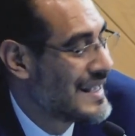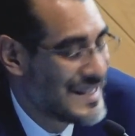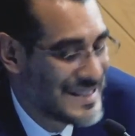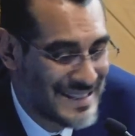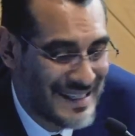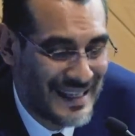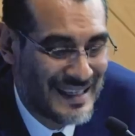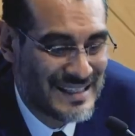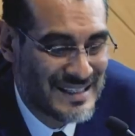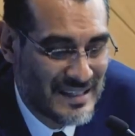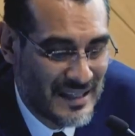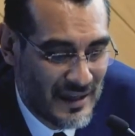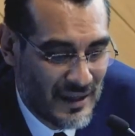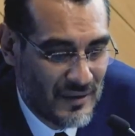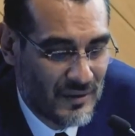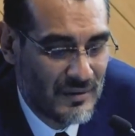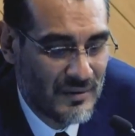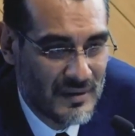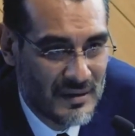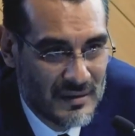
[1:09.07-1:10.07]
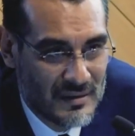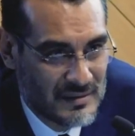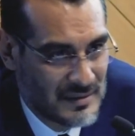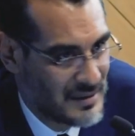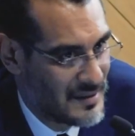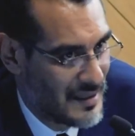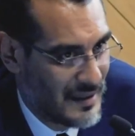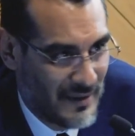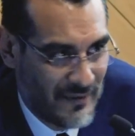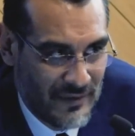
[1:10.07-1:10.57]
Se hicieron
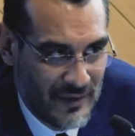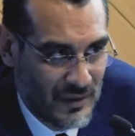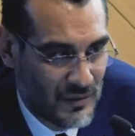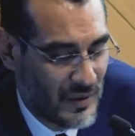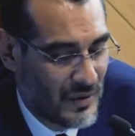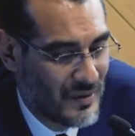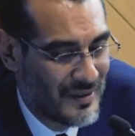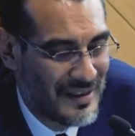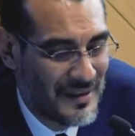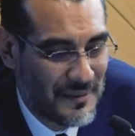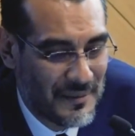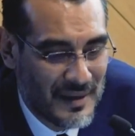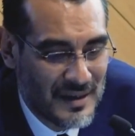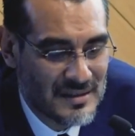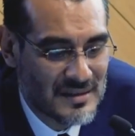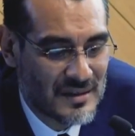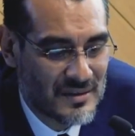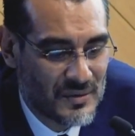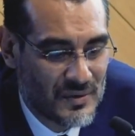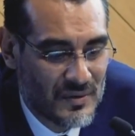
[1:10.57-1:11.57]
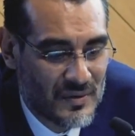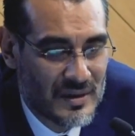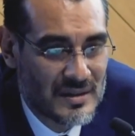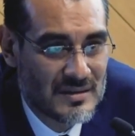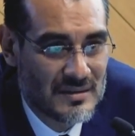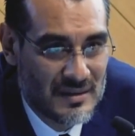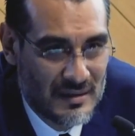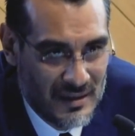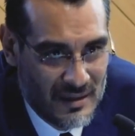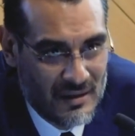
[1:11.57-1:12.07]
se efectuaron diversas
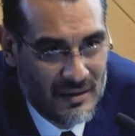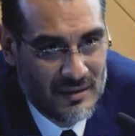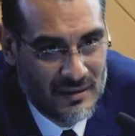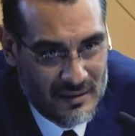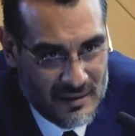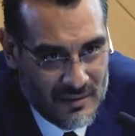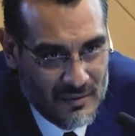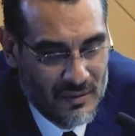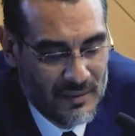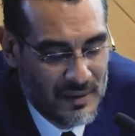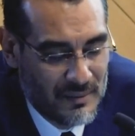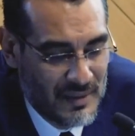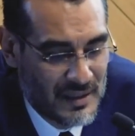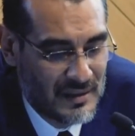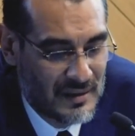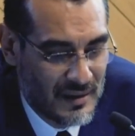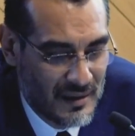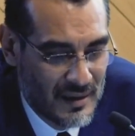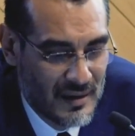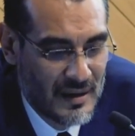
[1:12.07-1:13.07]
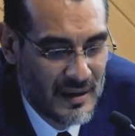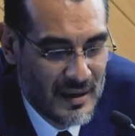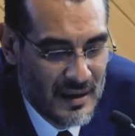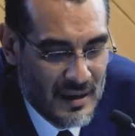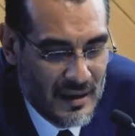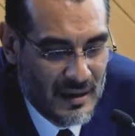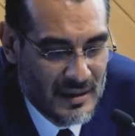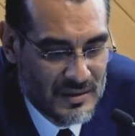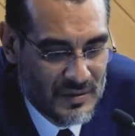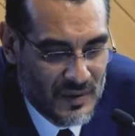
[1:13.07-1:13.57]
reuniones en, obviamente,
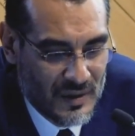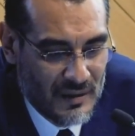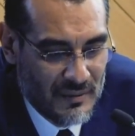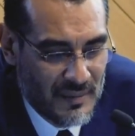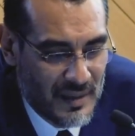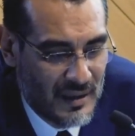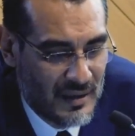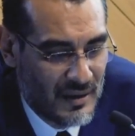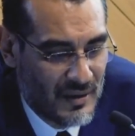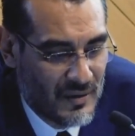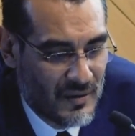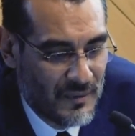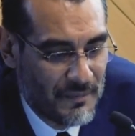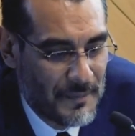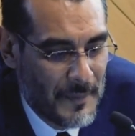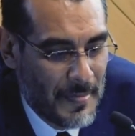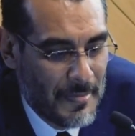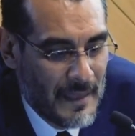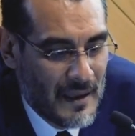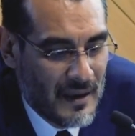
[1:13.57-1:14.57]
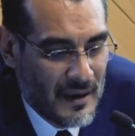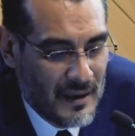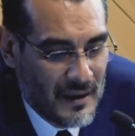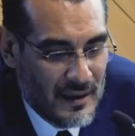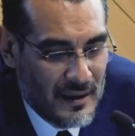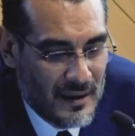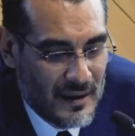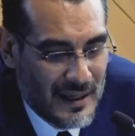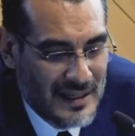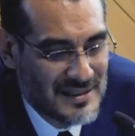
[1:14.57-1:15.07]
la Ciudad de México,
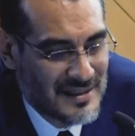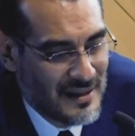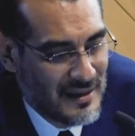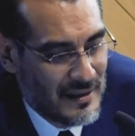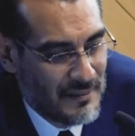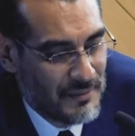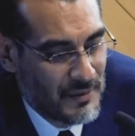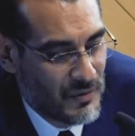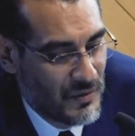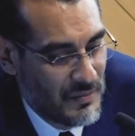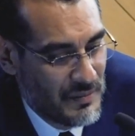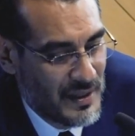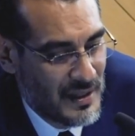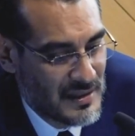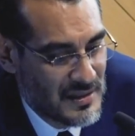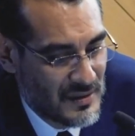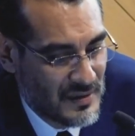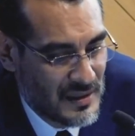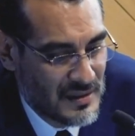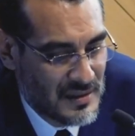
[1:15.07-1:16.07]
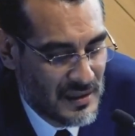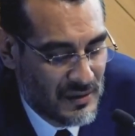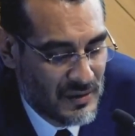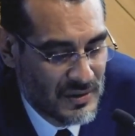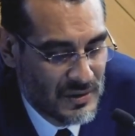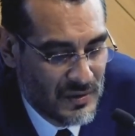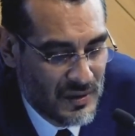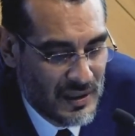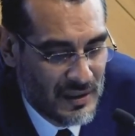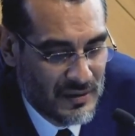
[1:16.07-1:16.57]
eh, hasta la culminación del
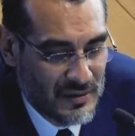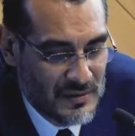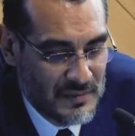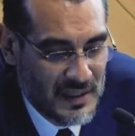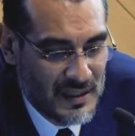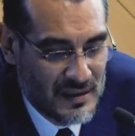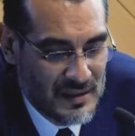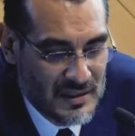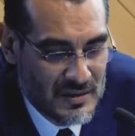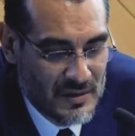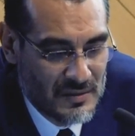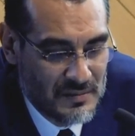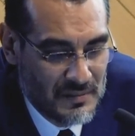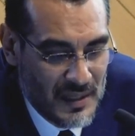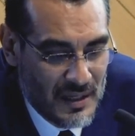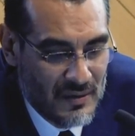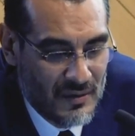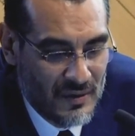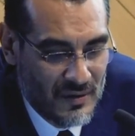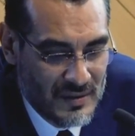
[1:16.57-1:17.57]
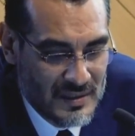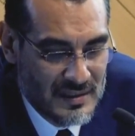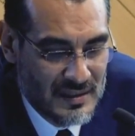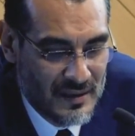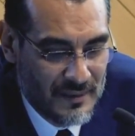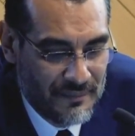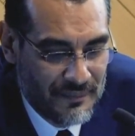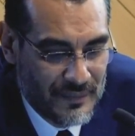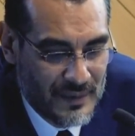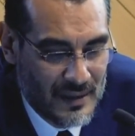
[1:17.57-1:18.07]
ciclo escolar
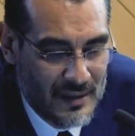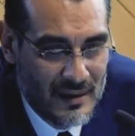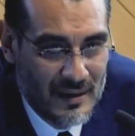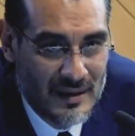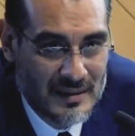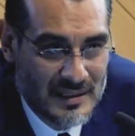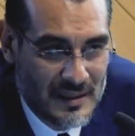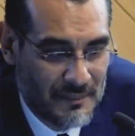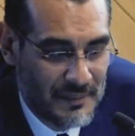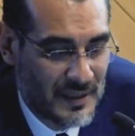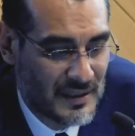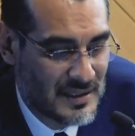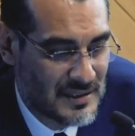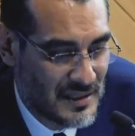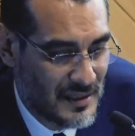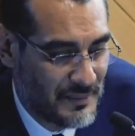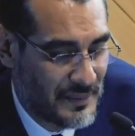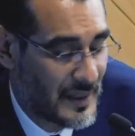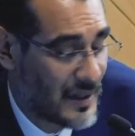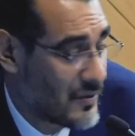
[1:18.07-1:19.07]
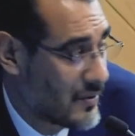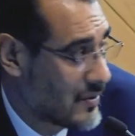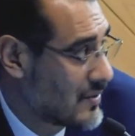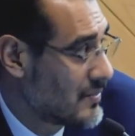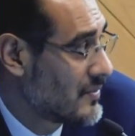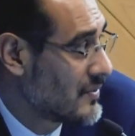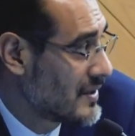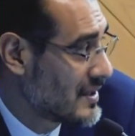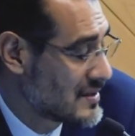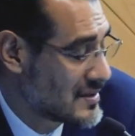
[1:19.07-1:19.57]
2010-2011, y en las que participaron,
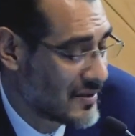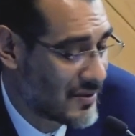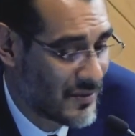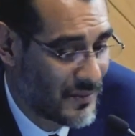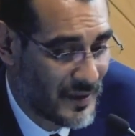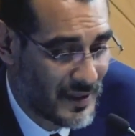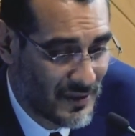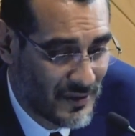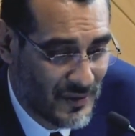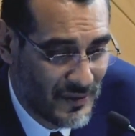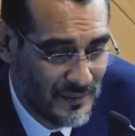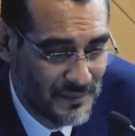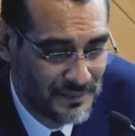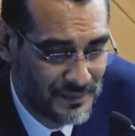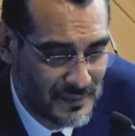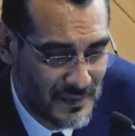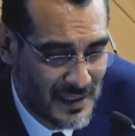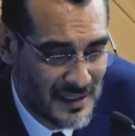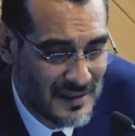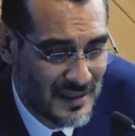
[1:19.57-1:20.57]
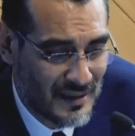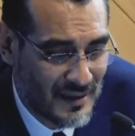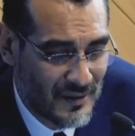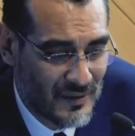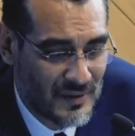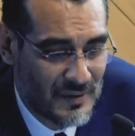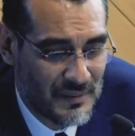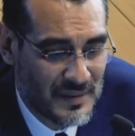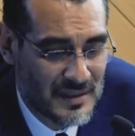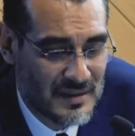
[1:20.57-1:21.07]
como ya se comentó,
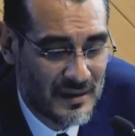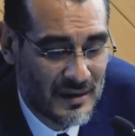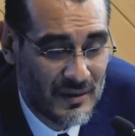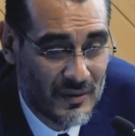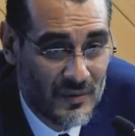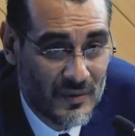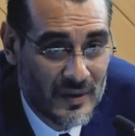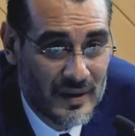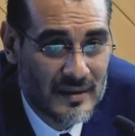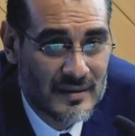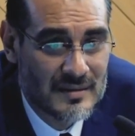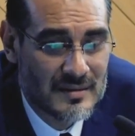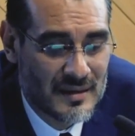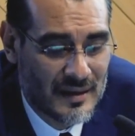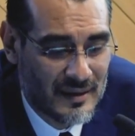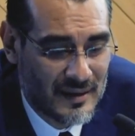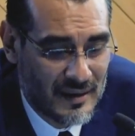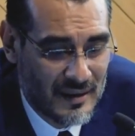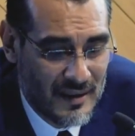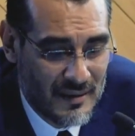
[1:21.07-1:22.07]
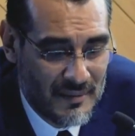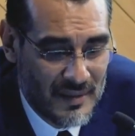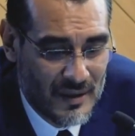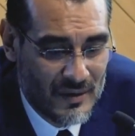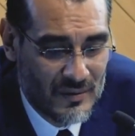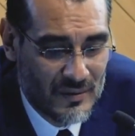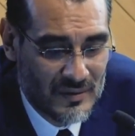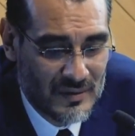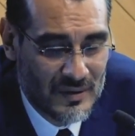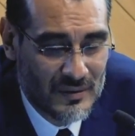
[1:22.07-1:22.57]
destacados investigadores,
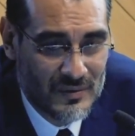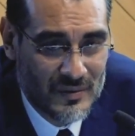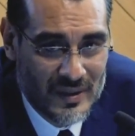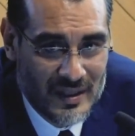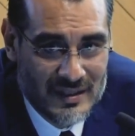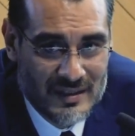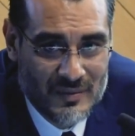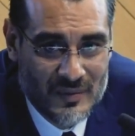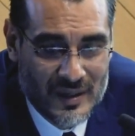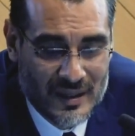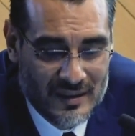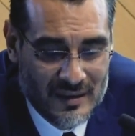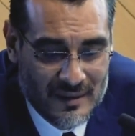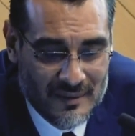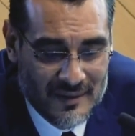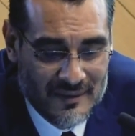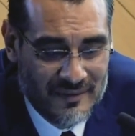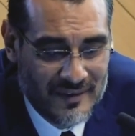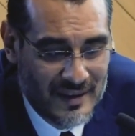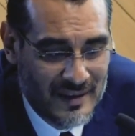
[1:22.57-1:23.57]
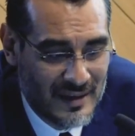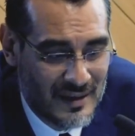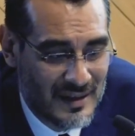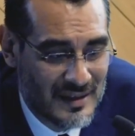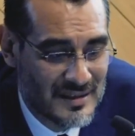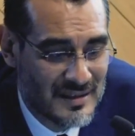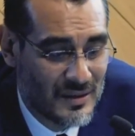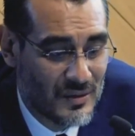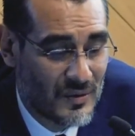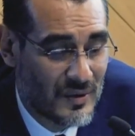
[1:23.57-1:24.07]
académicos, autoridades educativas
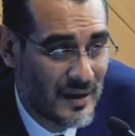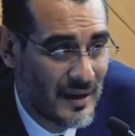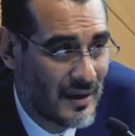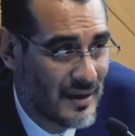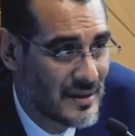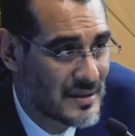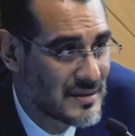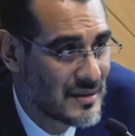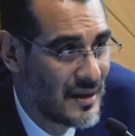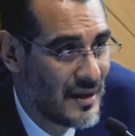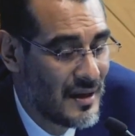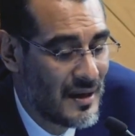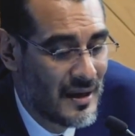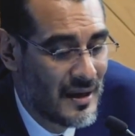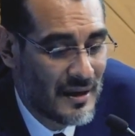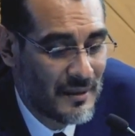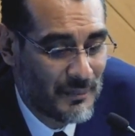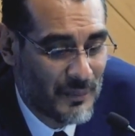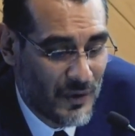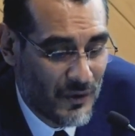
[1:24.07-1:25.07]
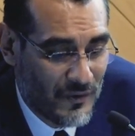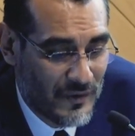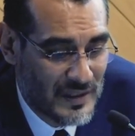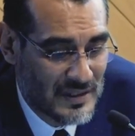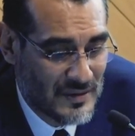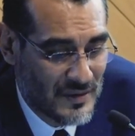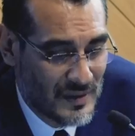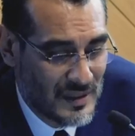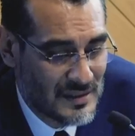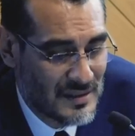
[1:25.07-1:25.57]
federales y locales,
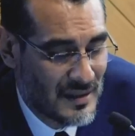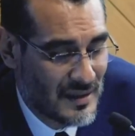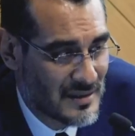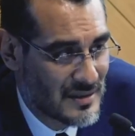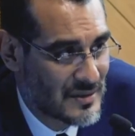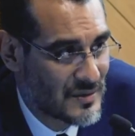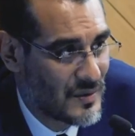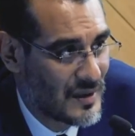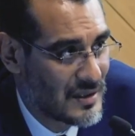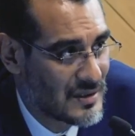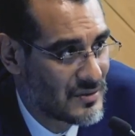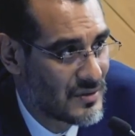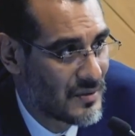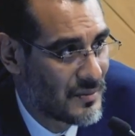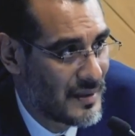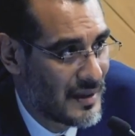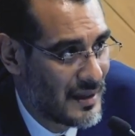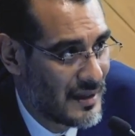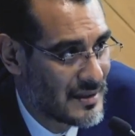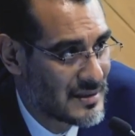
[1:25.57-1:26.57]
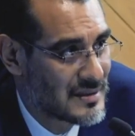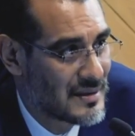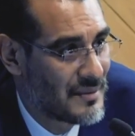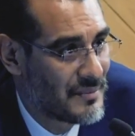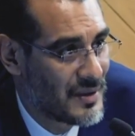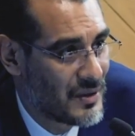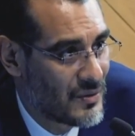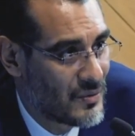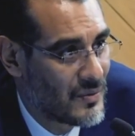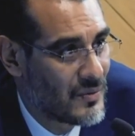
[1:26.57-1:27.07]
profesores de las escuelas normales,
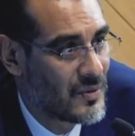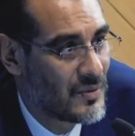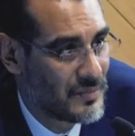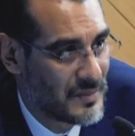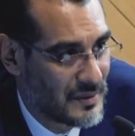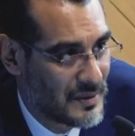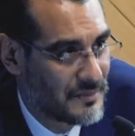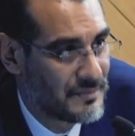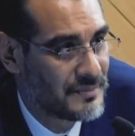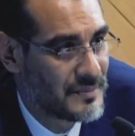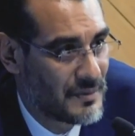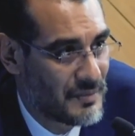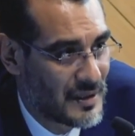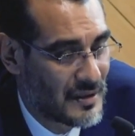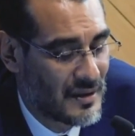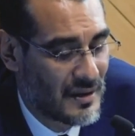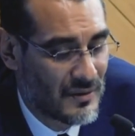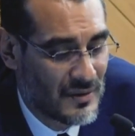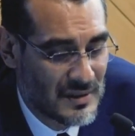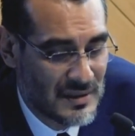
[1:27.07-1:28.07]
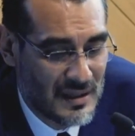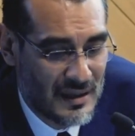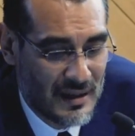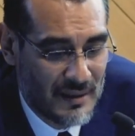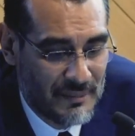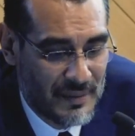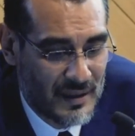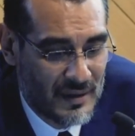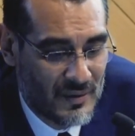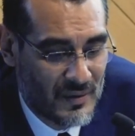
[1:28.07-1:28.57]
también hubo invitados de
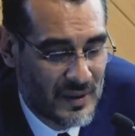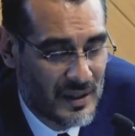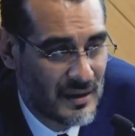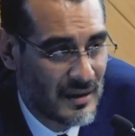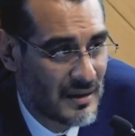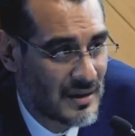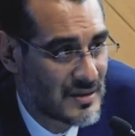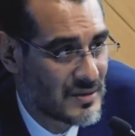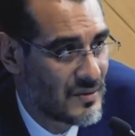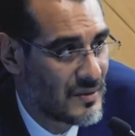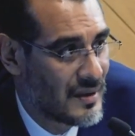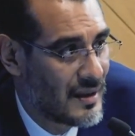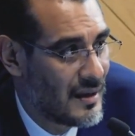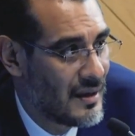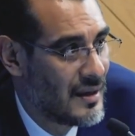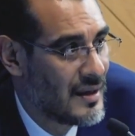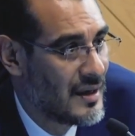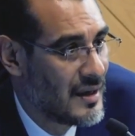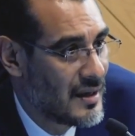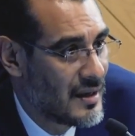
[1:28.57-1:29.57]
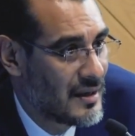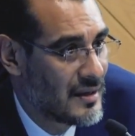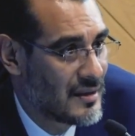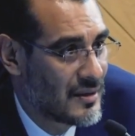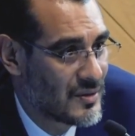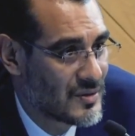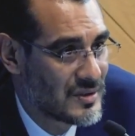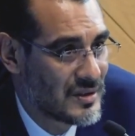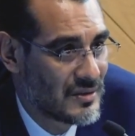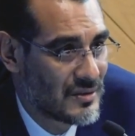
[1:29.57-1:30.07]
la Pedagógica Nacional y
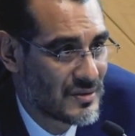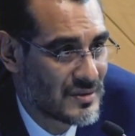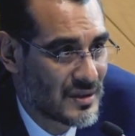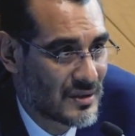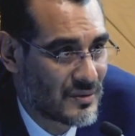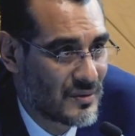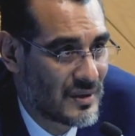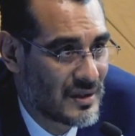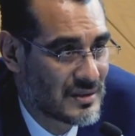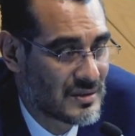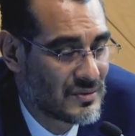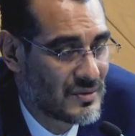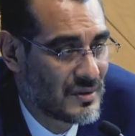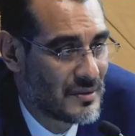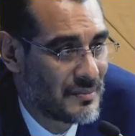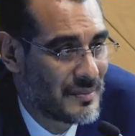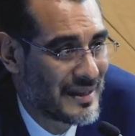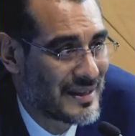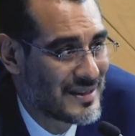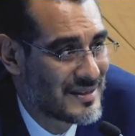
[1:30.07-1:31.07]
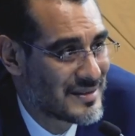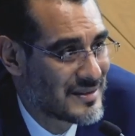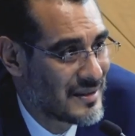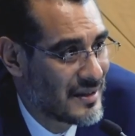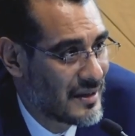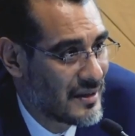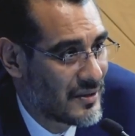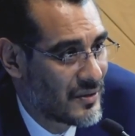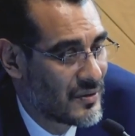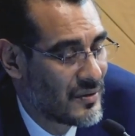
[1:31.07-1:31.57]
de los Centros de Actualización del
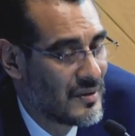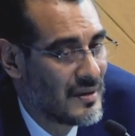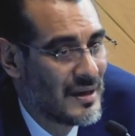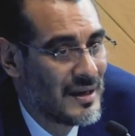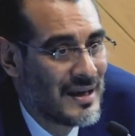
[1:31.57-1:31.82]
Magisterio.